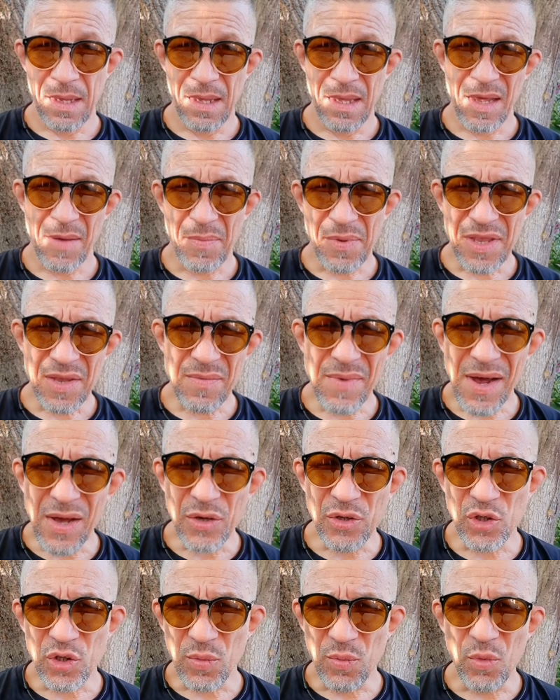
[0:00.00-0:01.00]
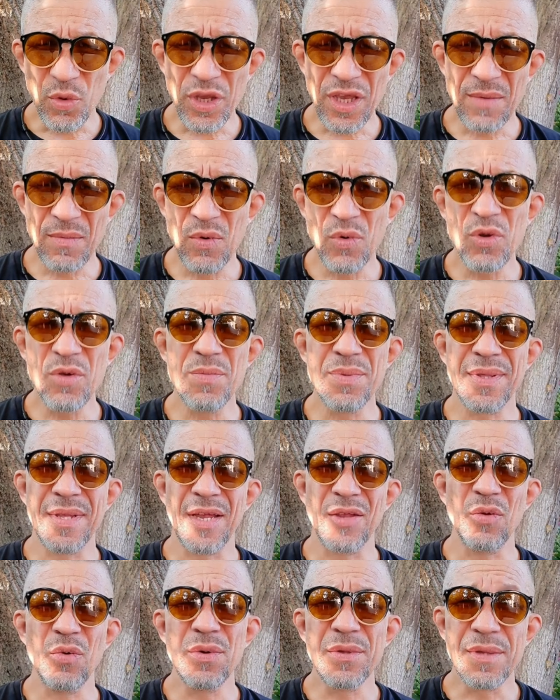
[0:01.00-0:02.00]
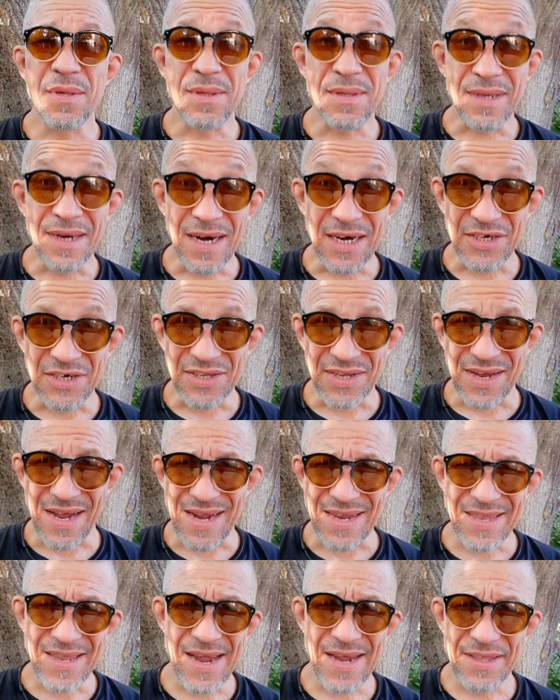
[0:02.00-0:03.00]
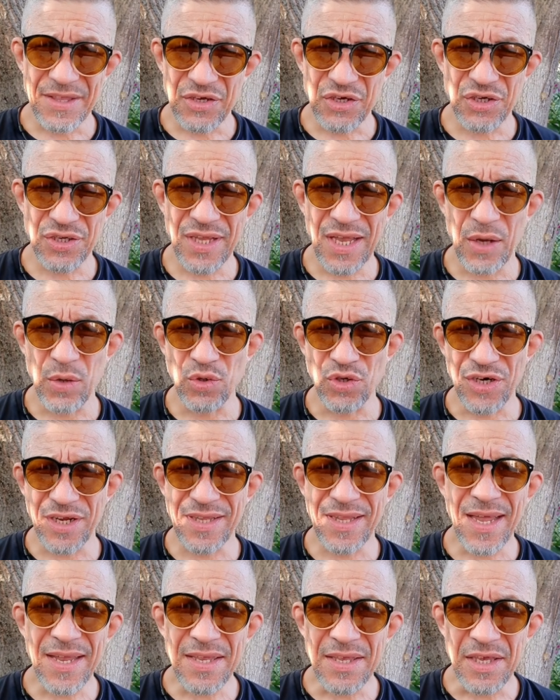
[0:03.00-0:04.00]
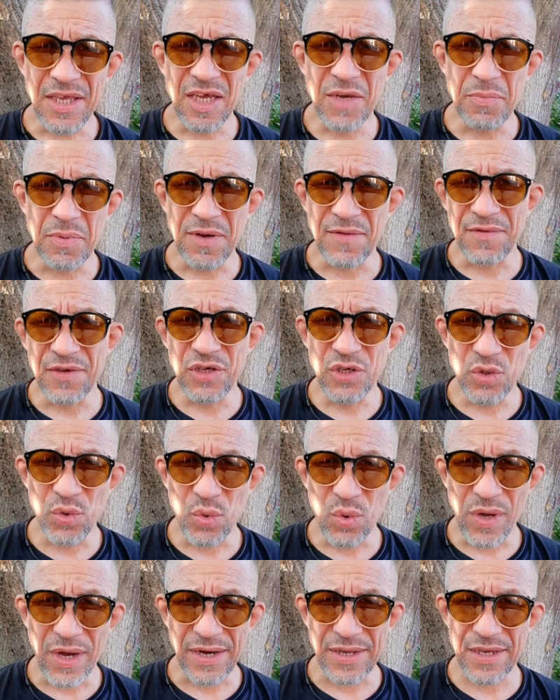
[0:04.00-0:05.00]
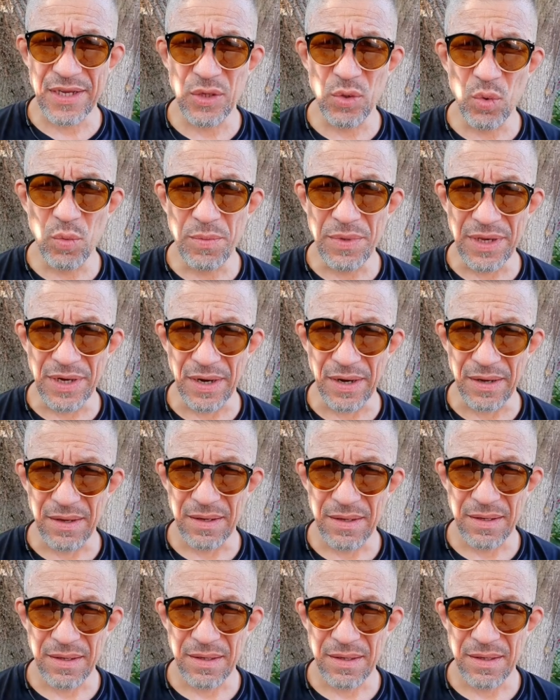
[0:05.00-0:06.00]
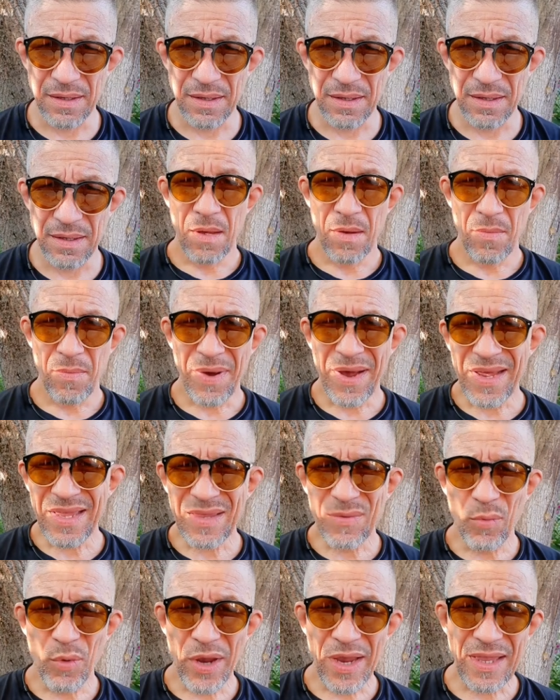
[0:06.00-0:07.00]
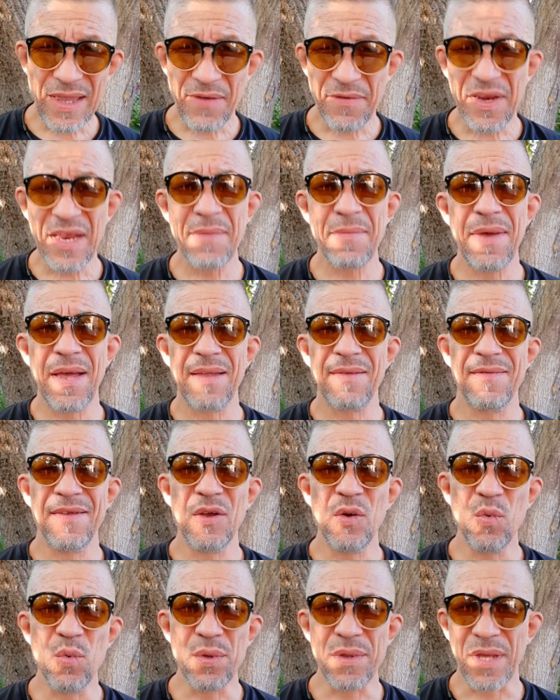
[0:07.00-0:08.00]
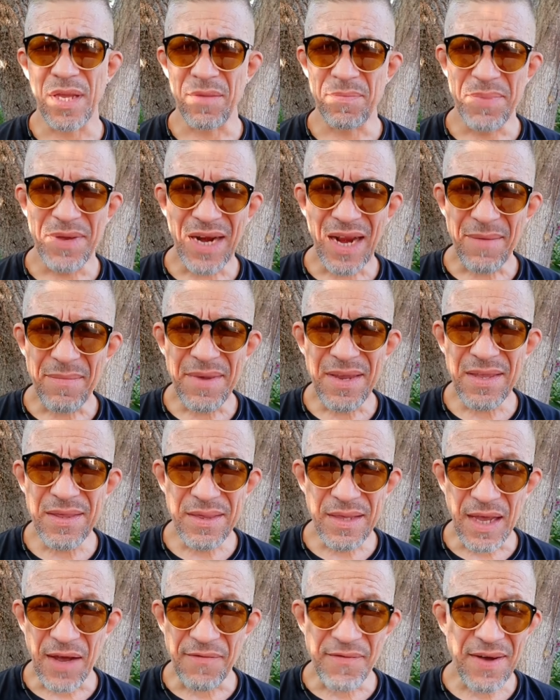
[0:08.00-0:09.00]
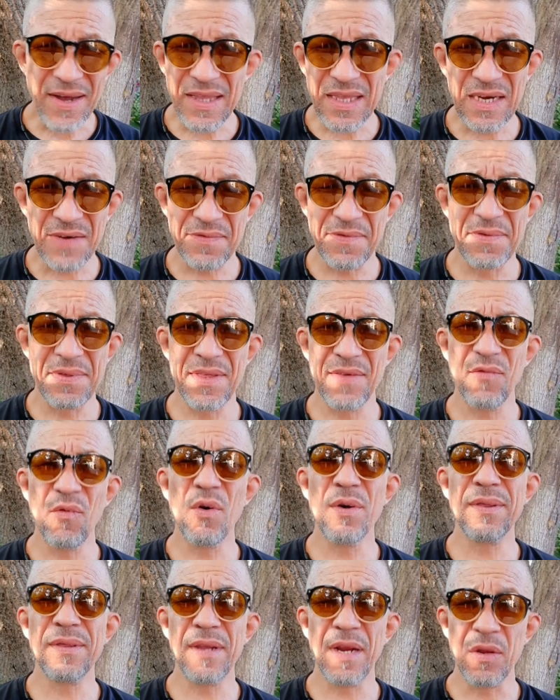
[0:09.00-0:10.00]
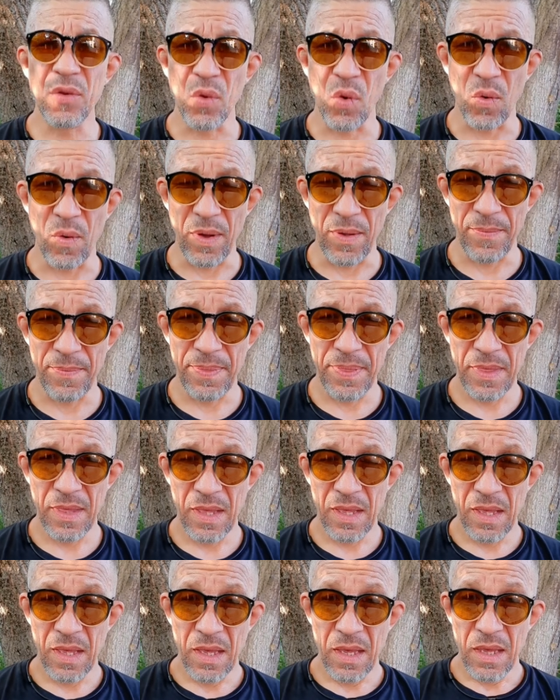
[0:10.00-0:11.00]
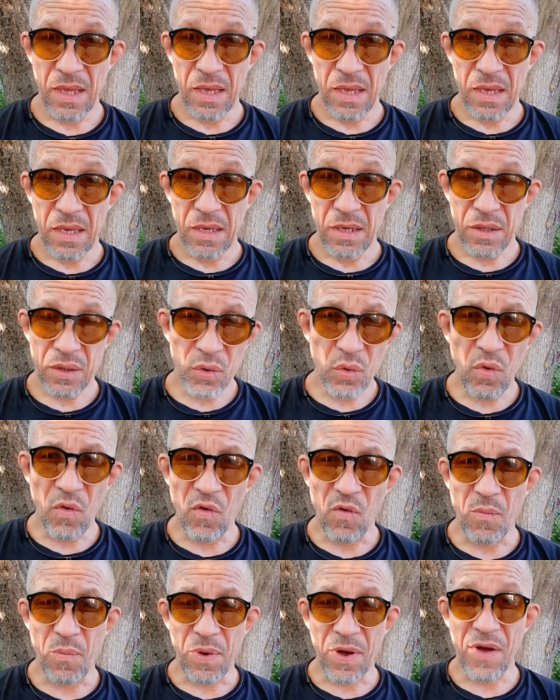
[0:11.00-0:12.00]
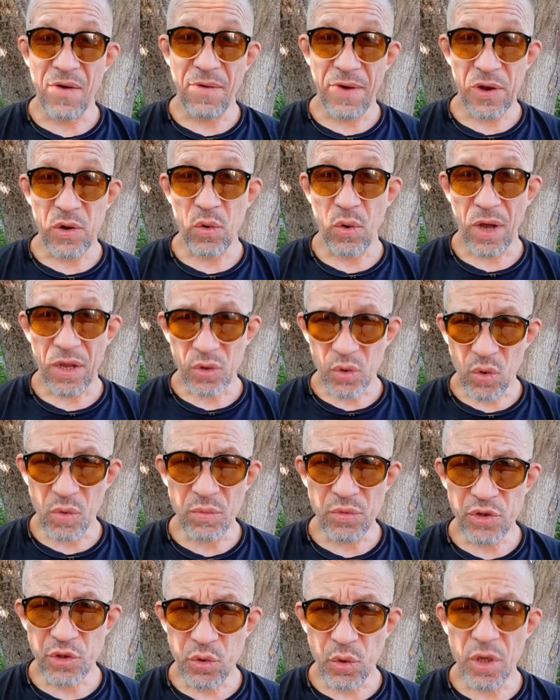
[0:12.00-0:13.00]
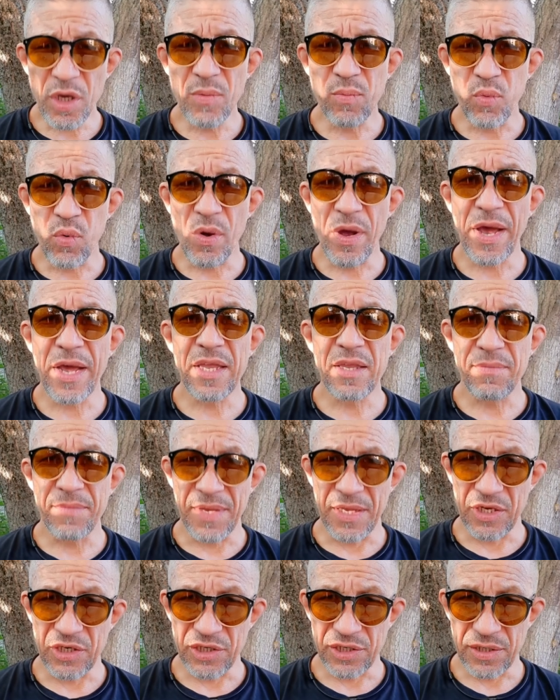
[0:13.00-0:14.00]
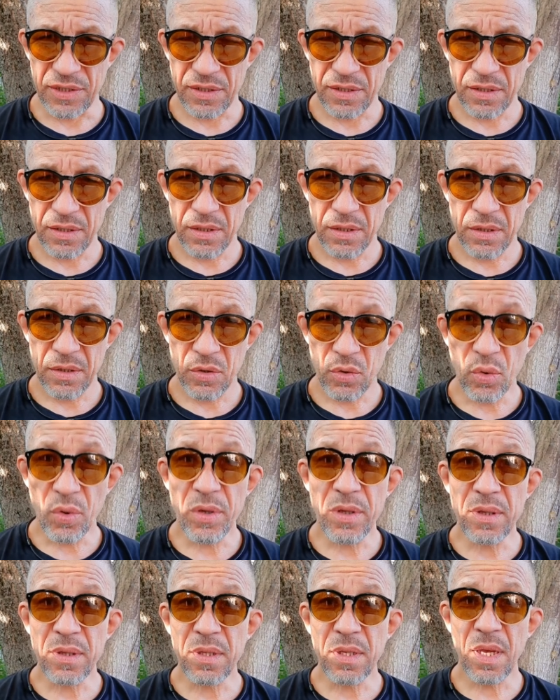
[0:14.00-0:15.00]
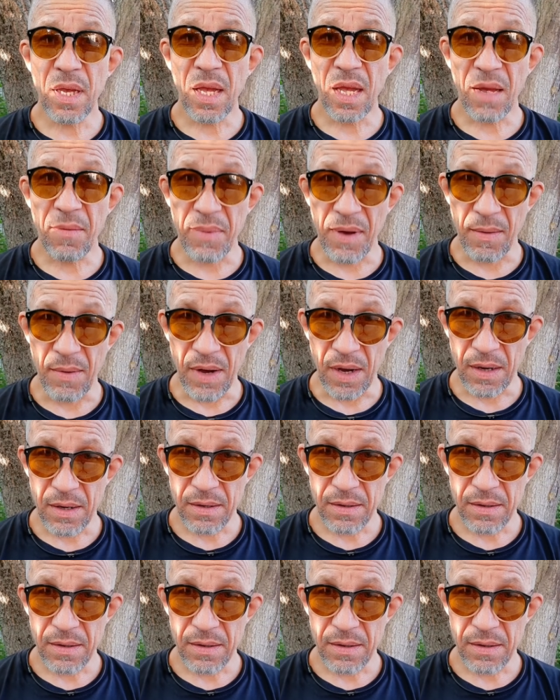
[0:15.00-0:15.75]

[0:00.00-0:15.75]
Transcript: Я понимаю, что многим людям становится страшно, когда я начинаю шатать их привычную картину мира. Поэтому я на время отвлекусь от пирамид, скафандров и всего остального. И снова поговорю о том, что их пугает меньше. То есть о бабах.